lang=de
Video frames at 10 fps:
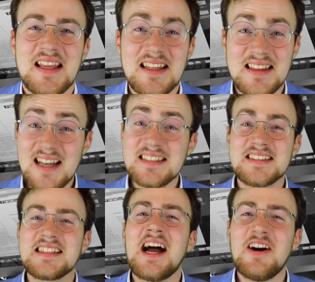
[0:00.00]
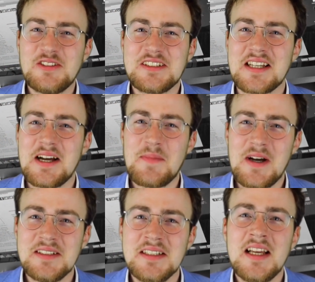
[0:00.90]
Das
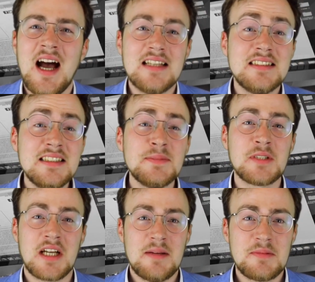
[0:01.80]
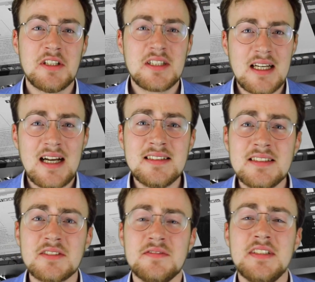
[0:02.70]
Chaos-Drama. An diesem Schreibtisch
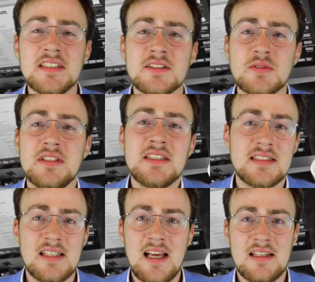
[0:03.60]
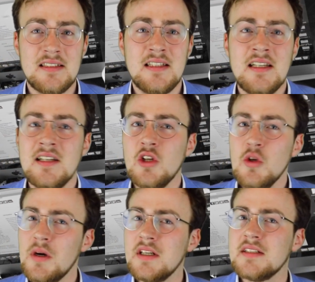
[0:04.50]
kannst und wirst du nichts lernen.
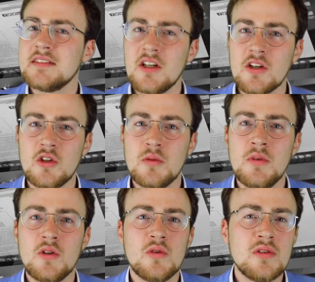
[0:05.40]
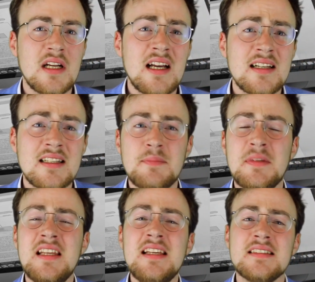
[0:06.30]
Überall liegt Zeug rum und Unterlagen, die
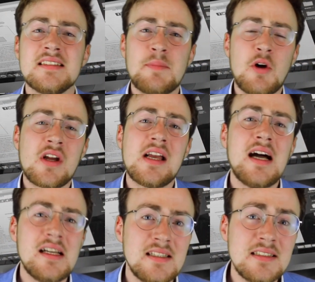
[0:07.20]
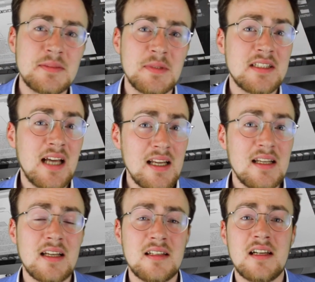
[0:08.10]
nichts, aber auch gar nichts mit deinen
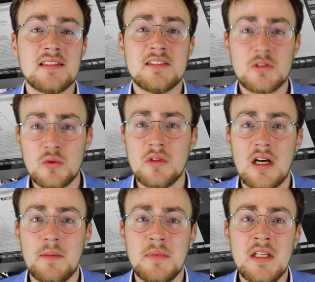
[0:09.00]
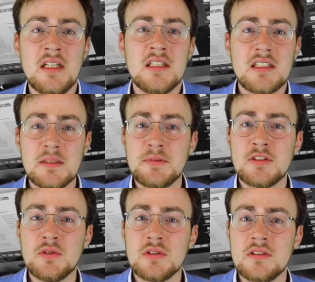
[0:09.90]
Lerninhalten zu tun haben.
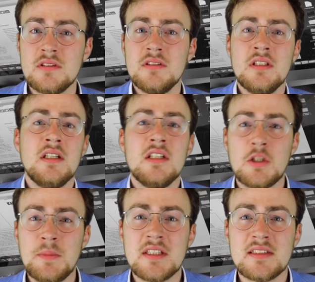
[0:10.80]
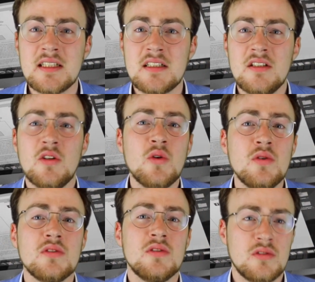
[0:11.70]
Chips-Tüten, Schmierzettel
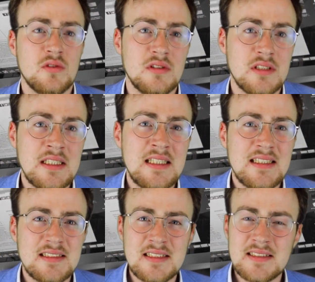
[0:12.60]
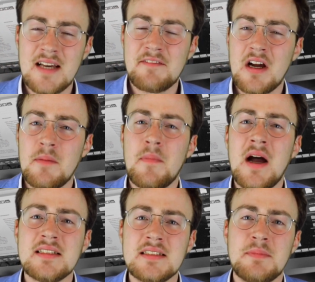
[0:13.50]
und und und. Es ist einfach
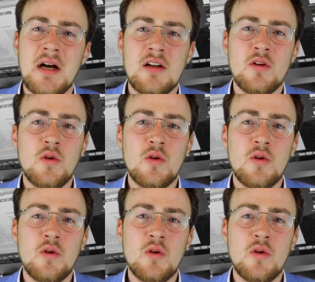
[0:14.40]
maximal